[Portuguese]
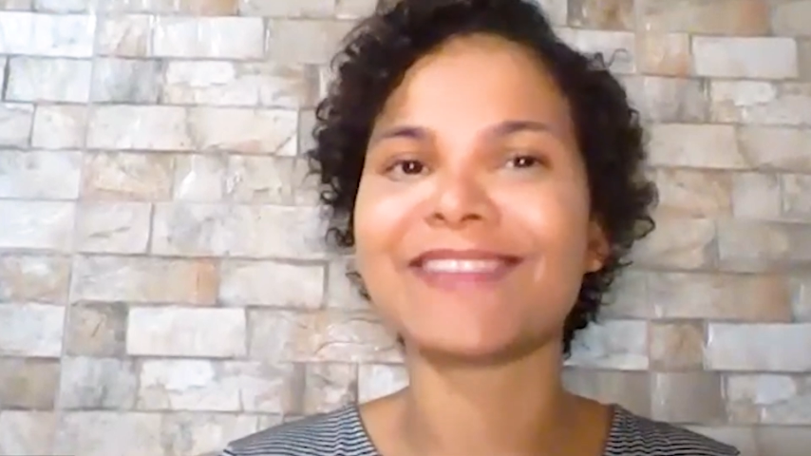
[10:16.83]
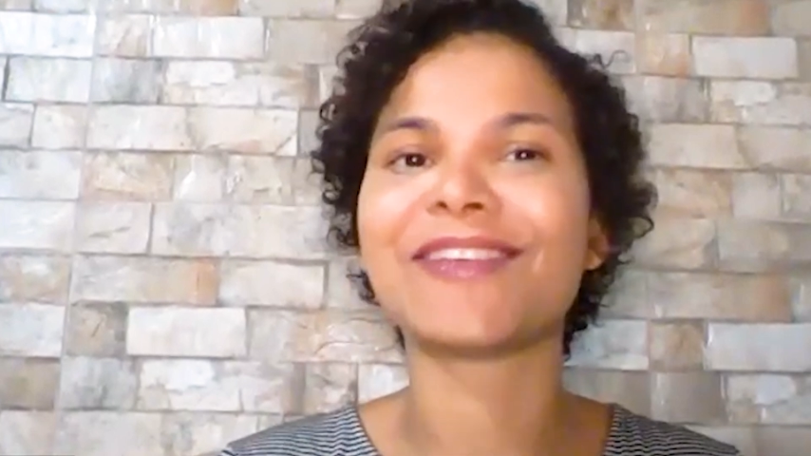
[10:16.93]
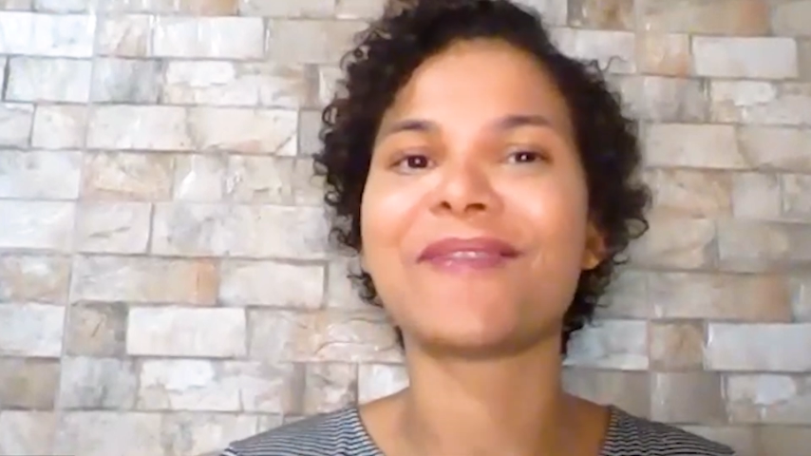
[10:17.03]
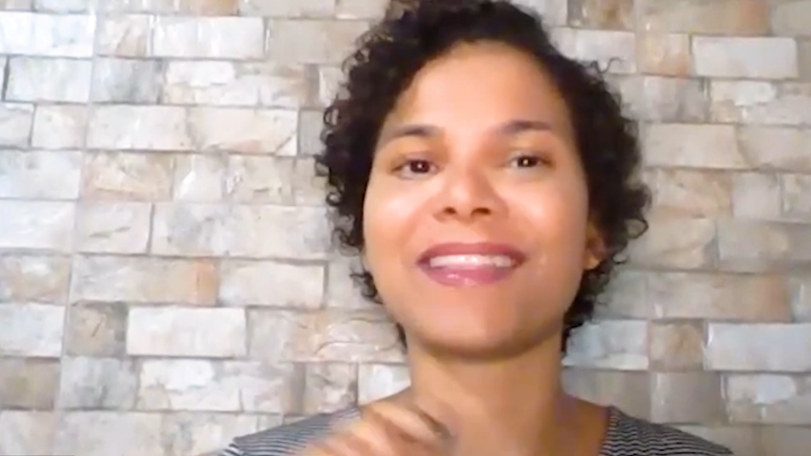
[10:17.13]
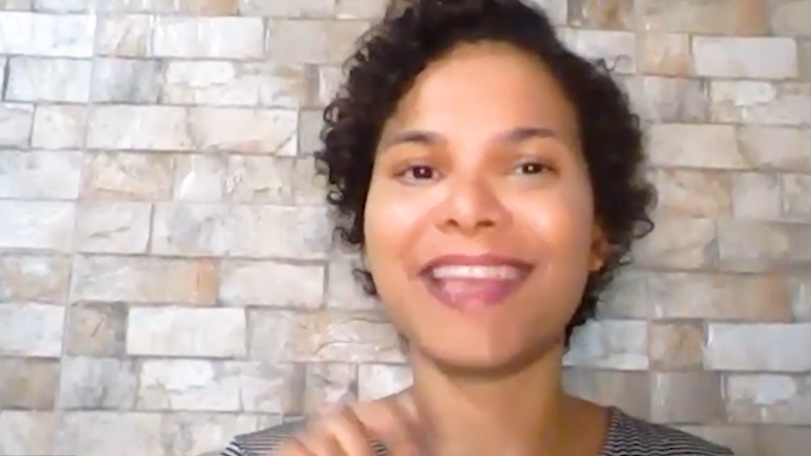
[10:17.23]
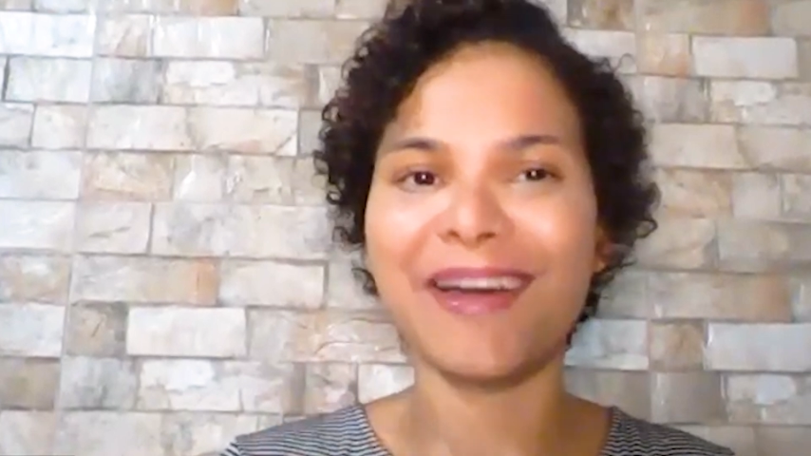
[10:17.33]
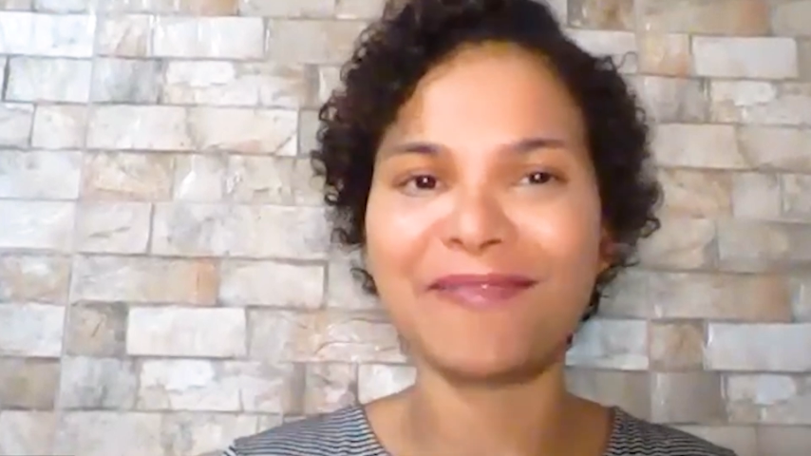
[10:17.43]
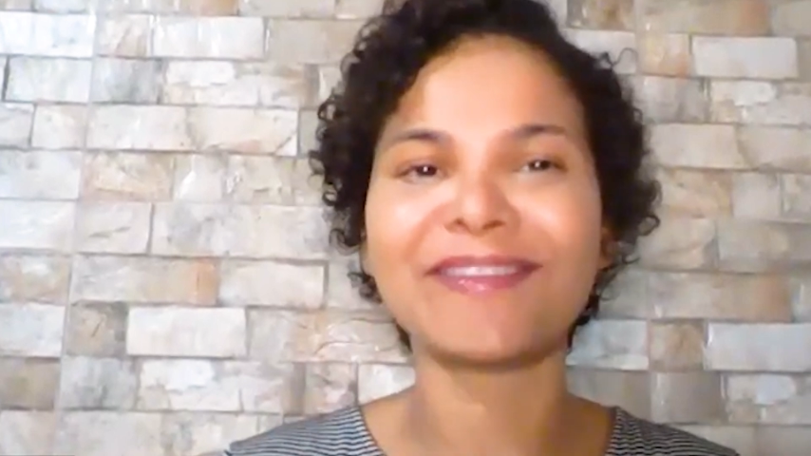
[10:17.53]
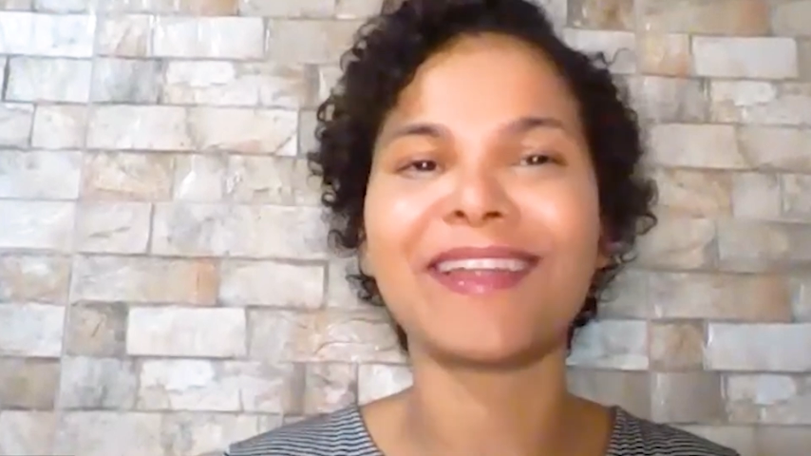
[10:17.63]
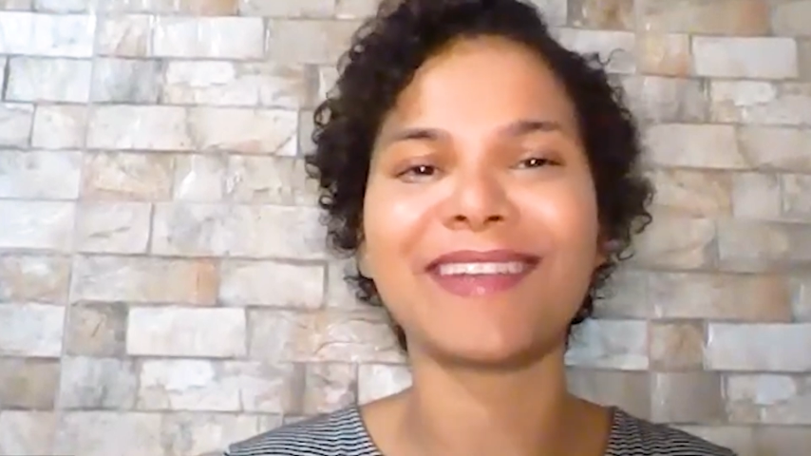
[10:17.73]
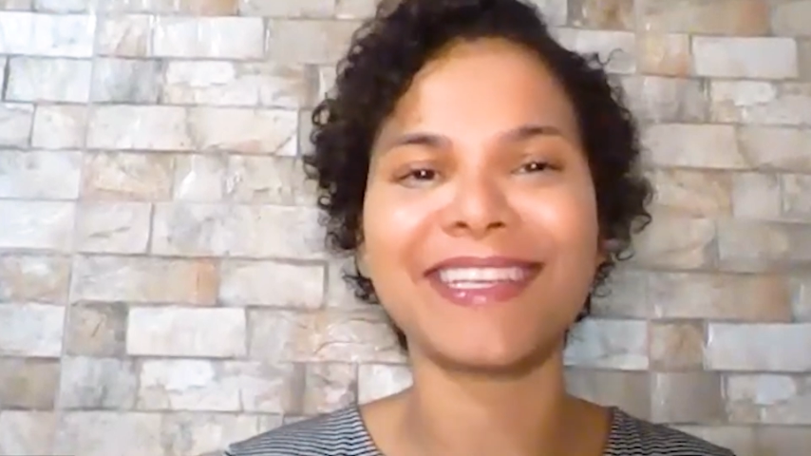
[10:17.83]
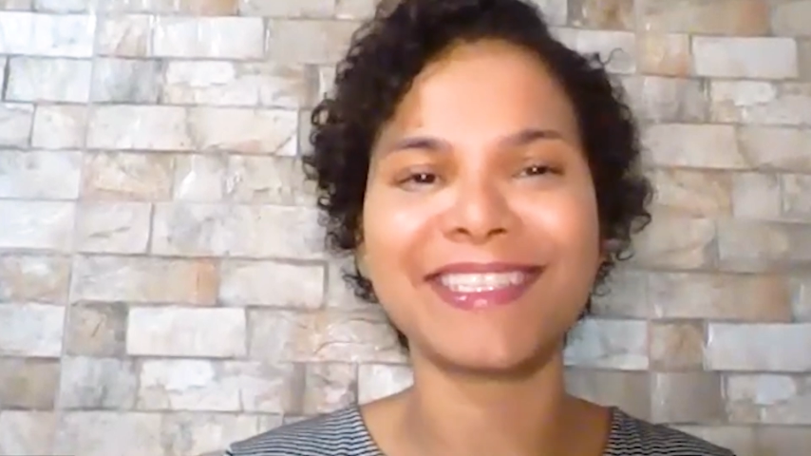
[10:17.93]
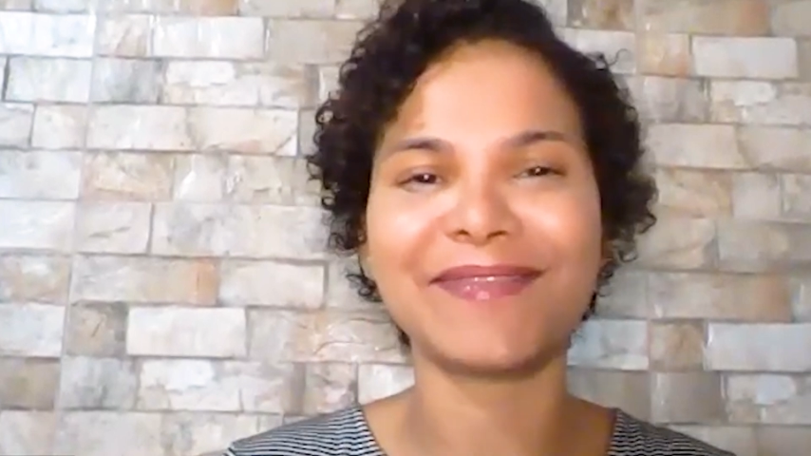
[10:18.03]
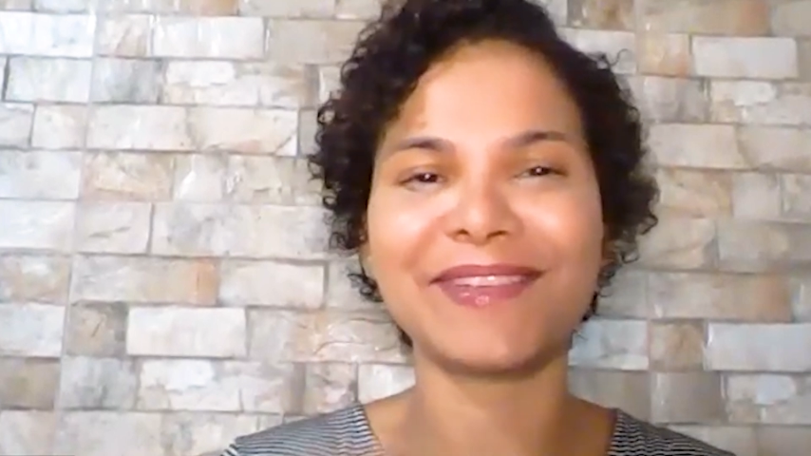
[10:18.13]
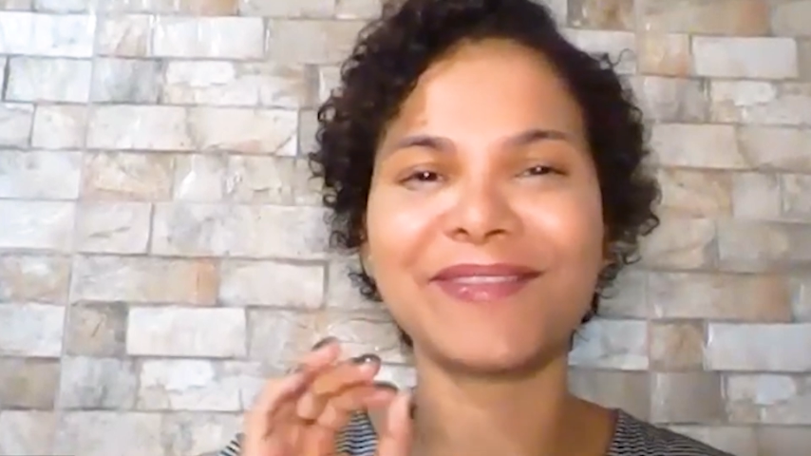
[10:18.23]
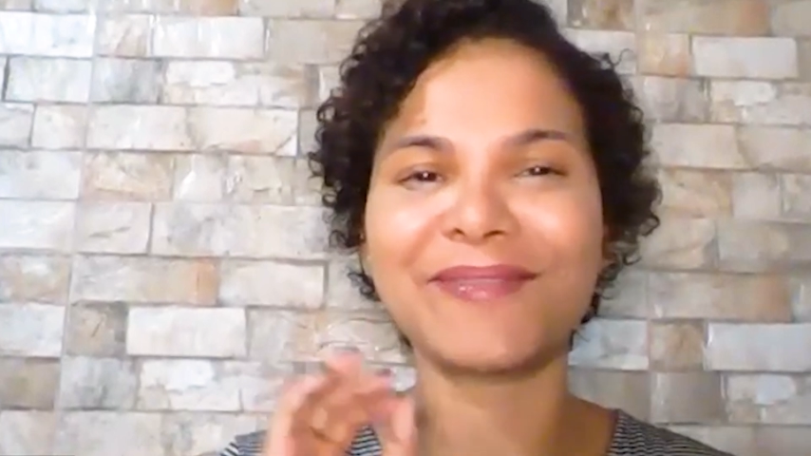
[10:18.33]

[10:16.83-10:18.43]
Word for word: que chegou até o final desse vídeo,